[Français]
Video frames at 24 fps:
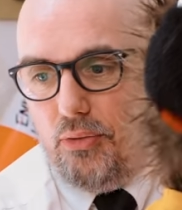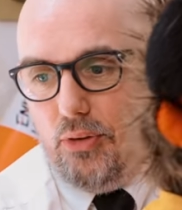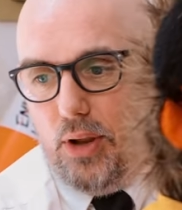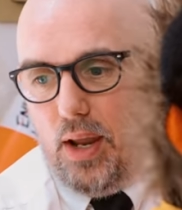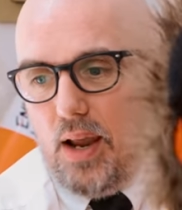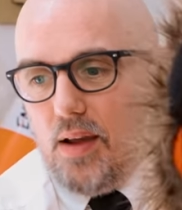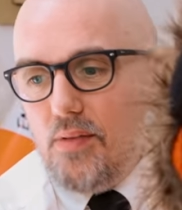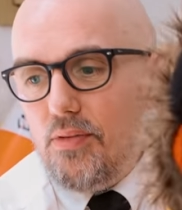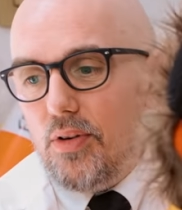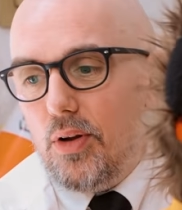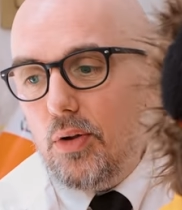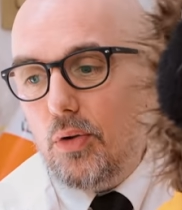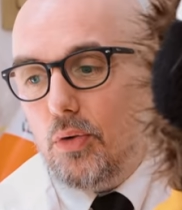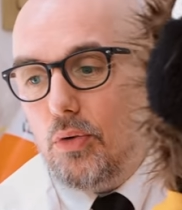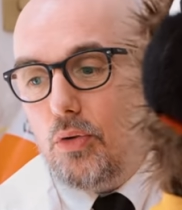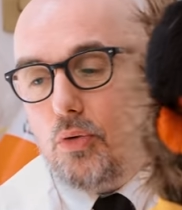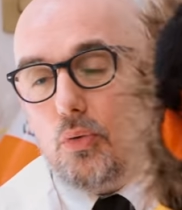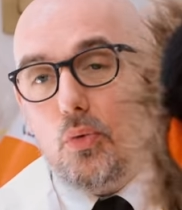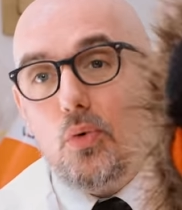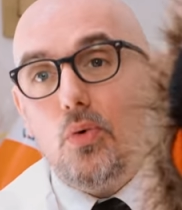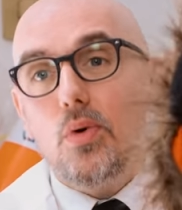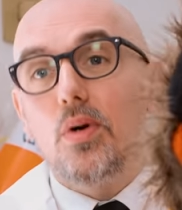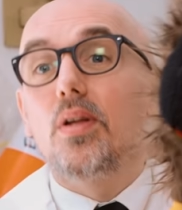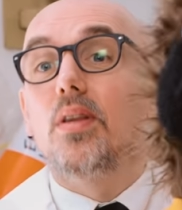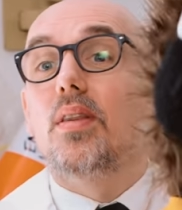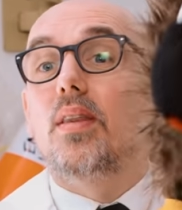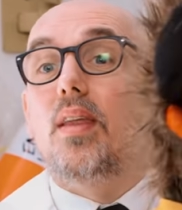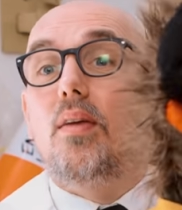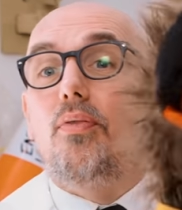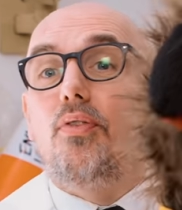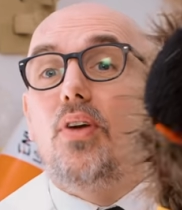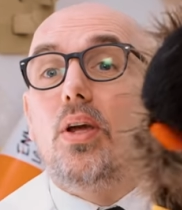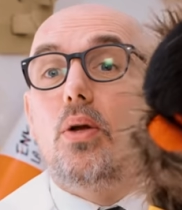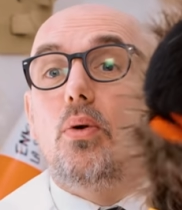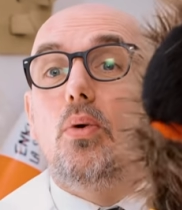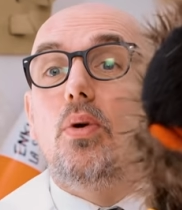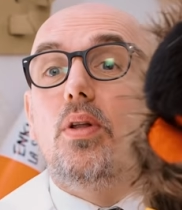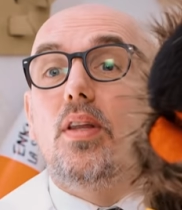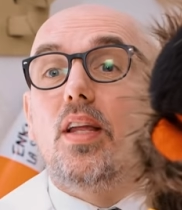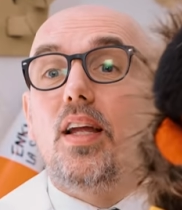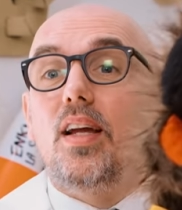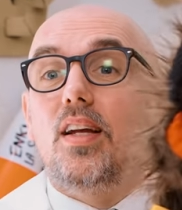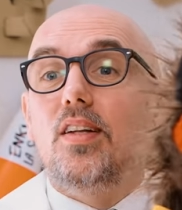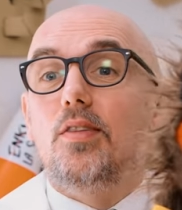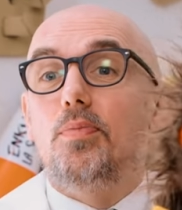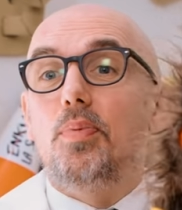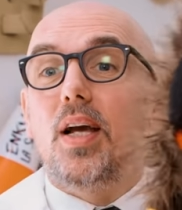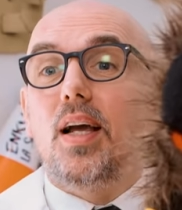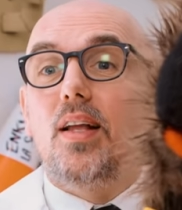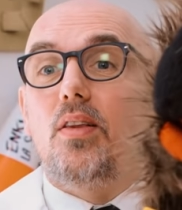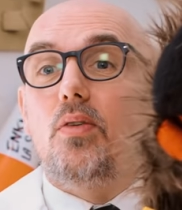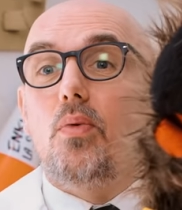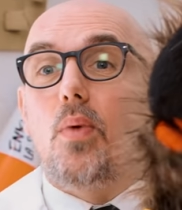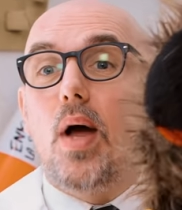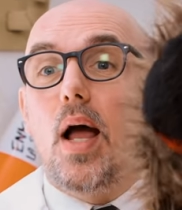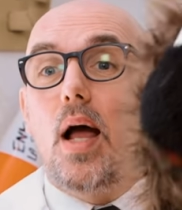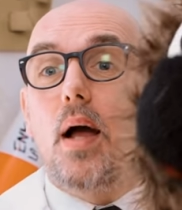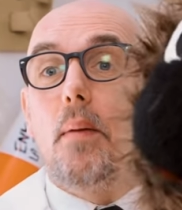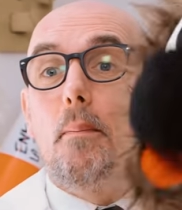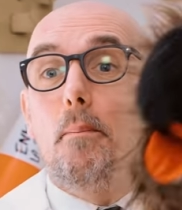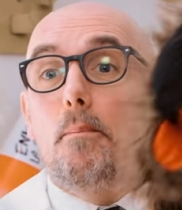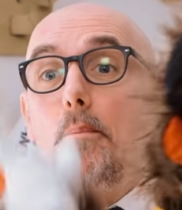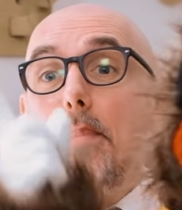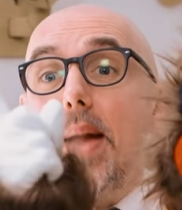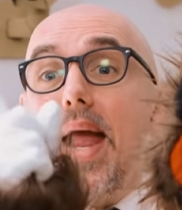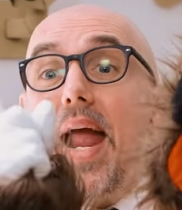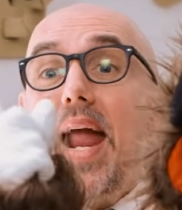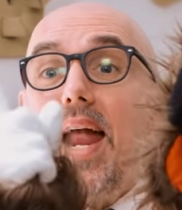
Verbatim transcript: Fièvre, toux, difficulté respiratoire. mais